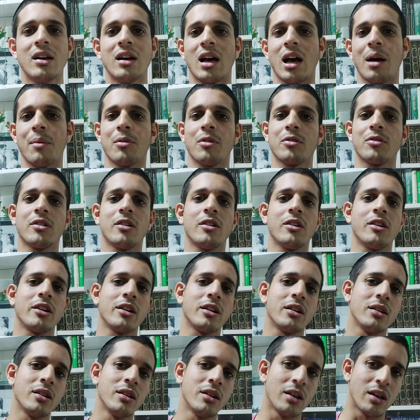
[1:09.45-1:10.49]

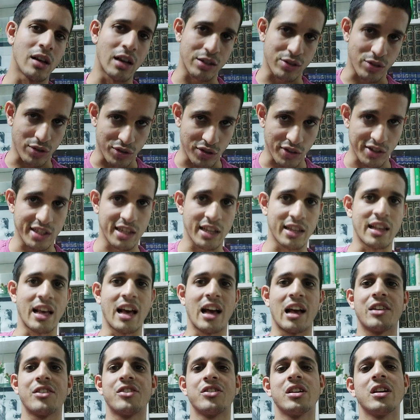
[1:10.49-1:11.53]
abandona a sua
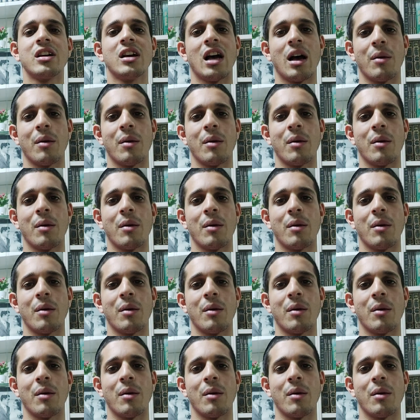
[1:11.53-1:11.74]
sociedade,